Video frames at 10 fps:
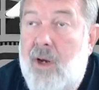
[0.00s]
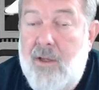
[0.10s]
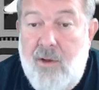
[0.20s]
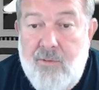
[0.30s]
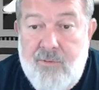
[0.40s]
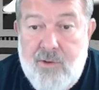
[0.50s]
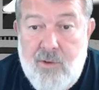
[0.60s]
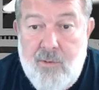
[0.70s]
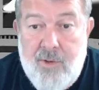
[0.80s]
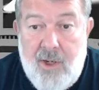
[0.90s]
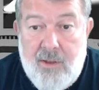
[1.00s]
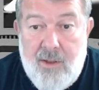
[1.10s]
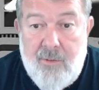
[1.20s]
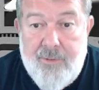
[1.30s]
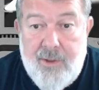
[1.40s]
когда он выступает,
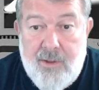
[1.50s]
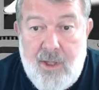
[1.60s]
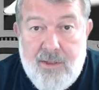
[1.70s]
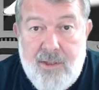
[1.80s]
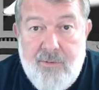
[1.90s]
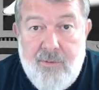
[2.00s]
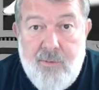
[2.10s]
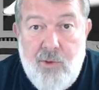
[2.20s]
там притаскивает